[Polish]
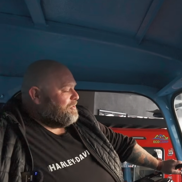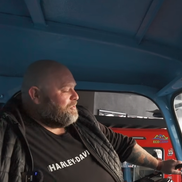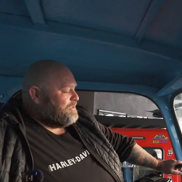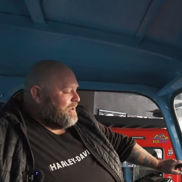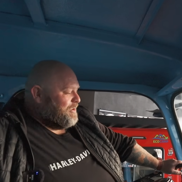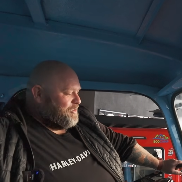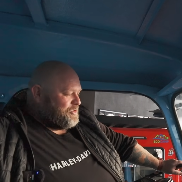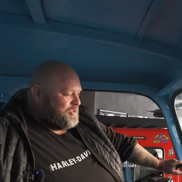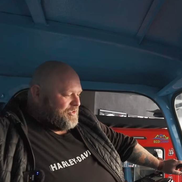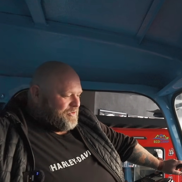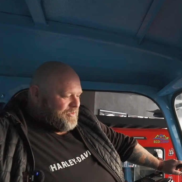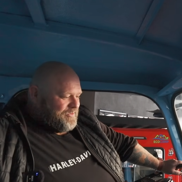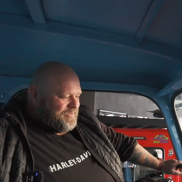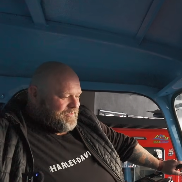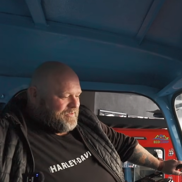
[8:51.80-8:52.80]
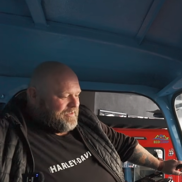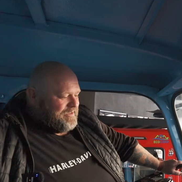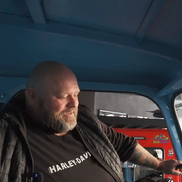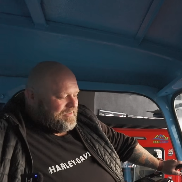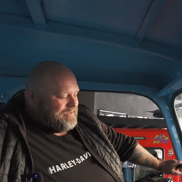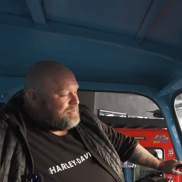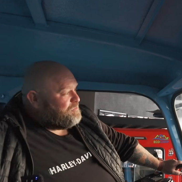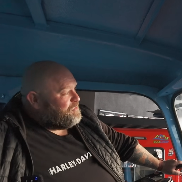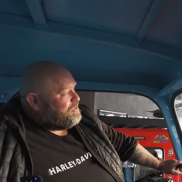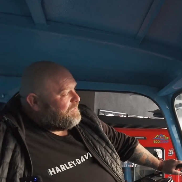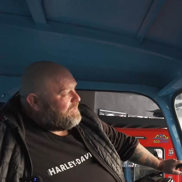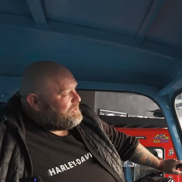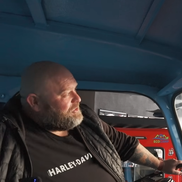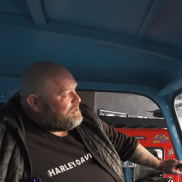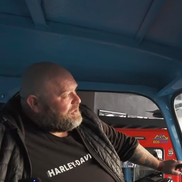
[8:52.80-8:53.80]
Udało się to
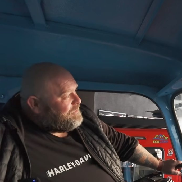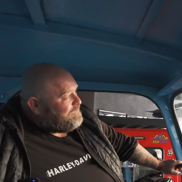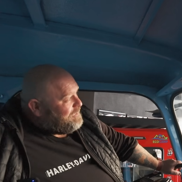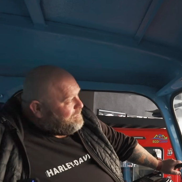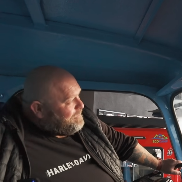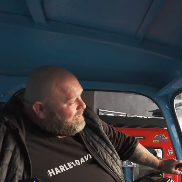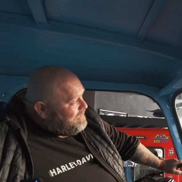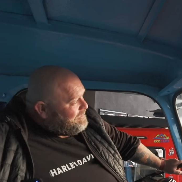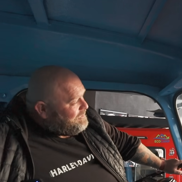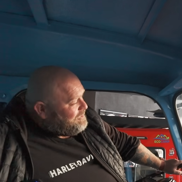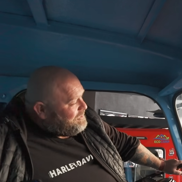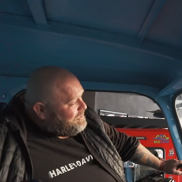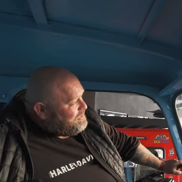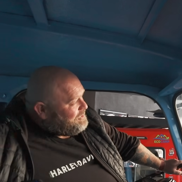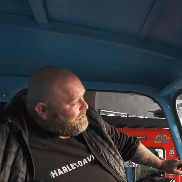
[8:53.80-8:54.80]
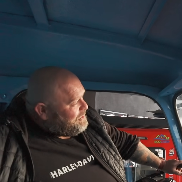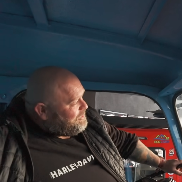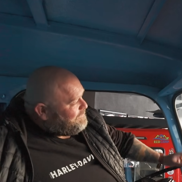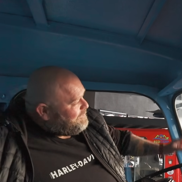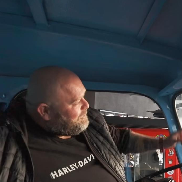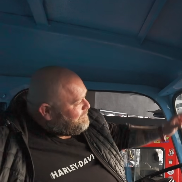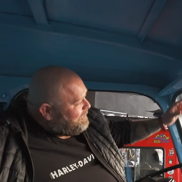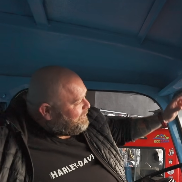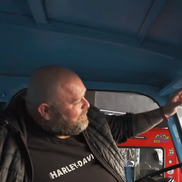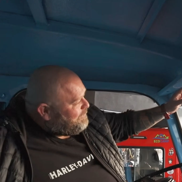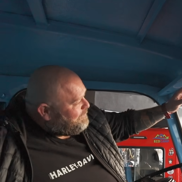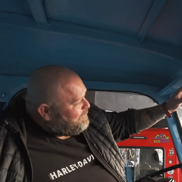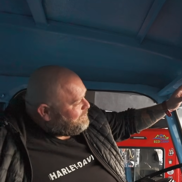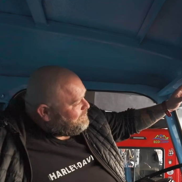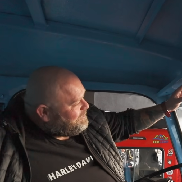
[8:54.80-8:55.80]
zbudować dzięki, filmie, dzięki firmie
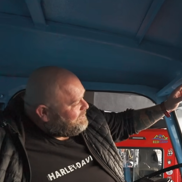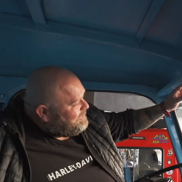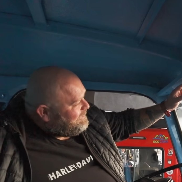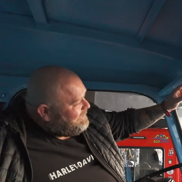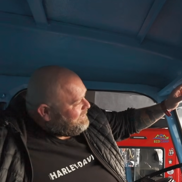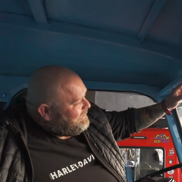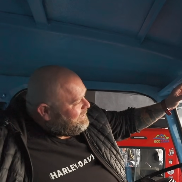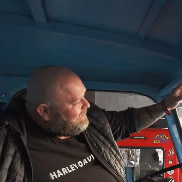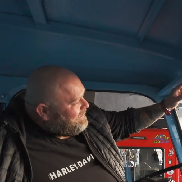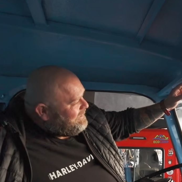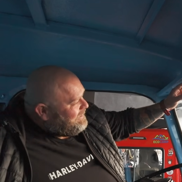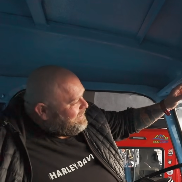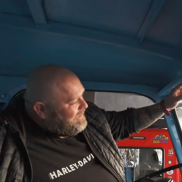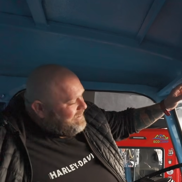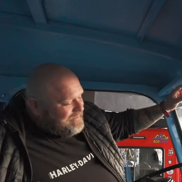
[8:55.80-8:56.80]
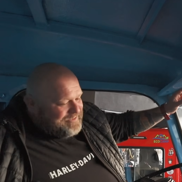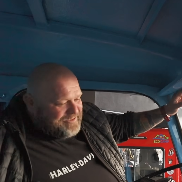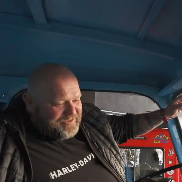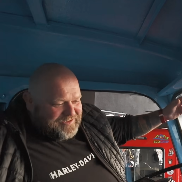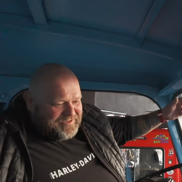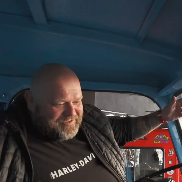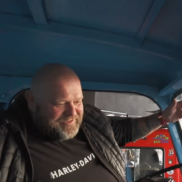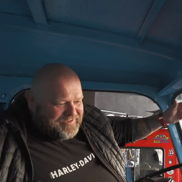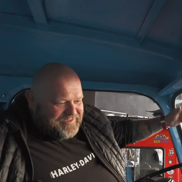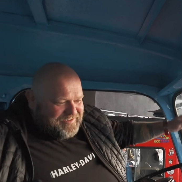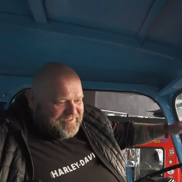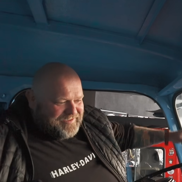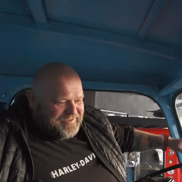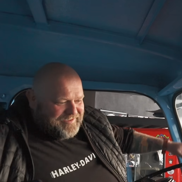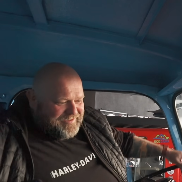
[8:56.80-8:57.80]
Comfort, co
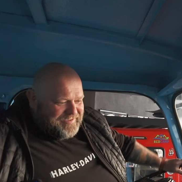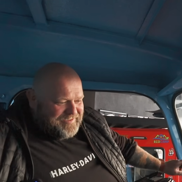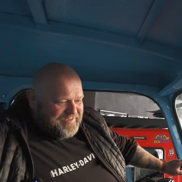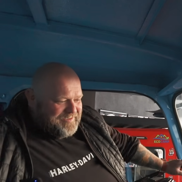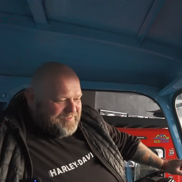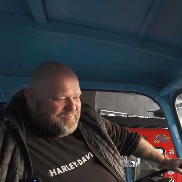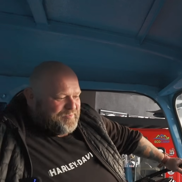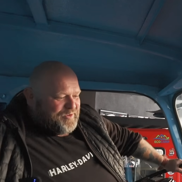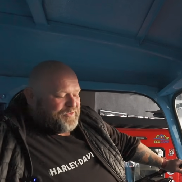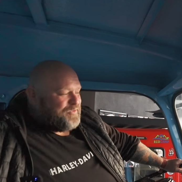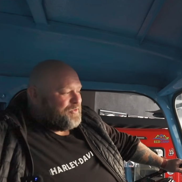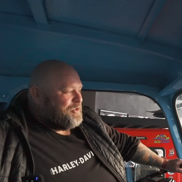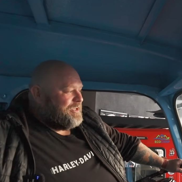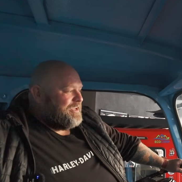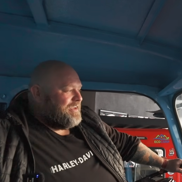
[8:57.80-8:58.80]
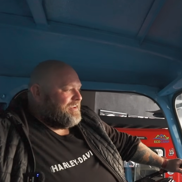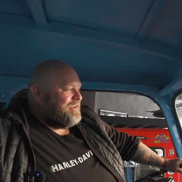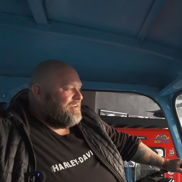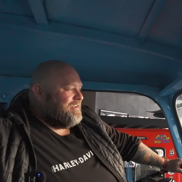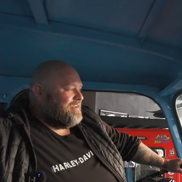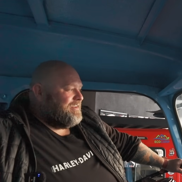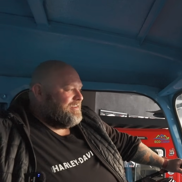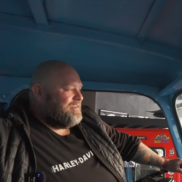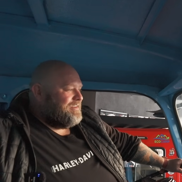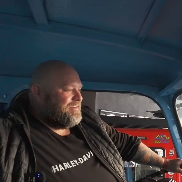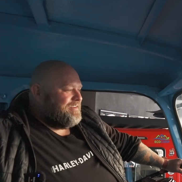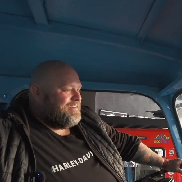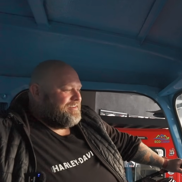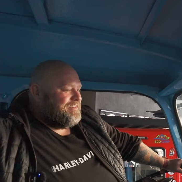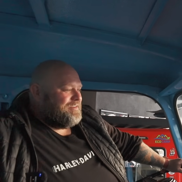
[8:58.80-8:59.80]
jest podwójnie
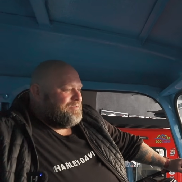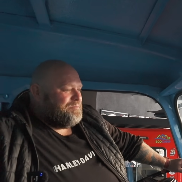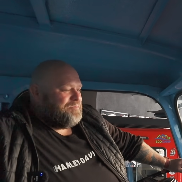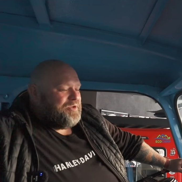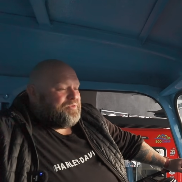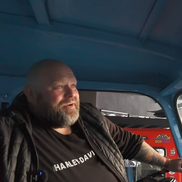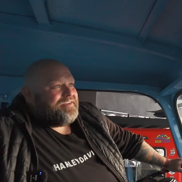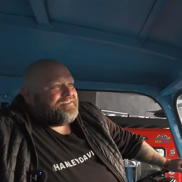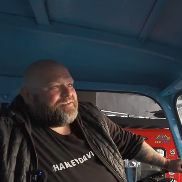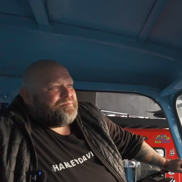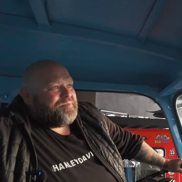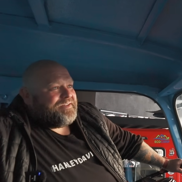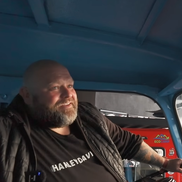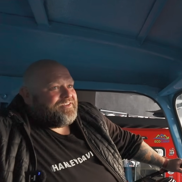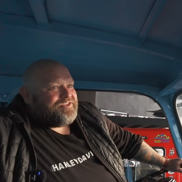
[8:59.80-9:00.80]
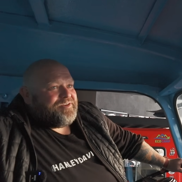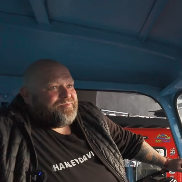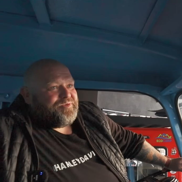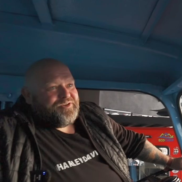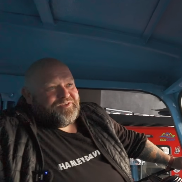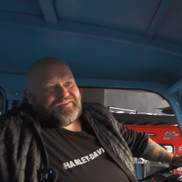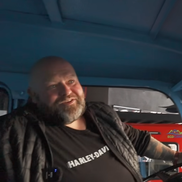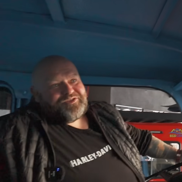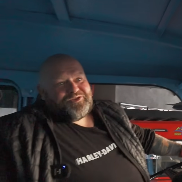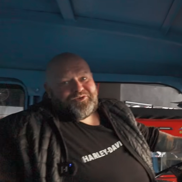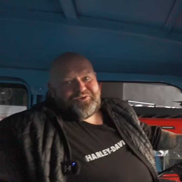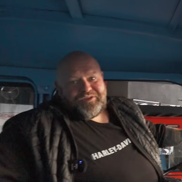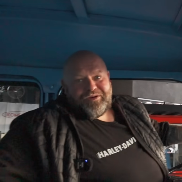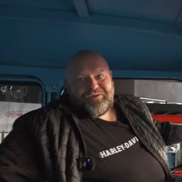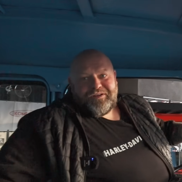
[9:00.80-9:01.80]
miłe i sympatyczne, ponieważ
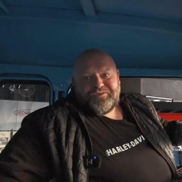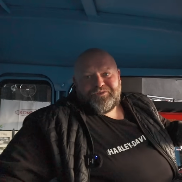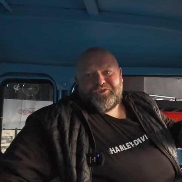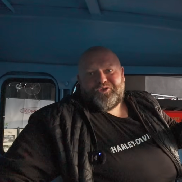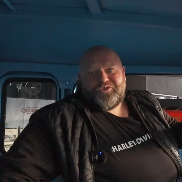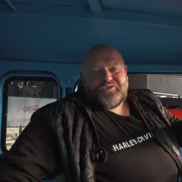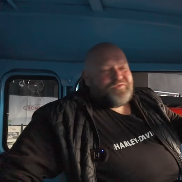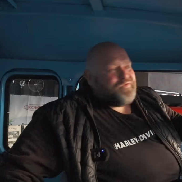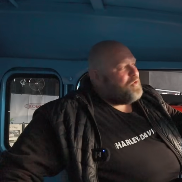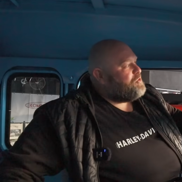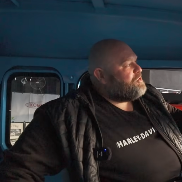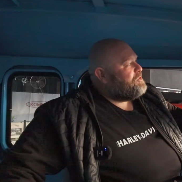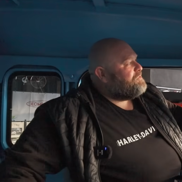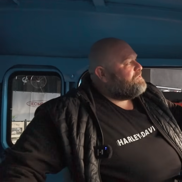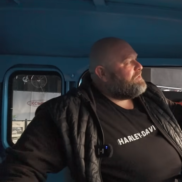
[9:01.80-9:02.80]
no, udało nam się to odtworzyć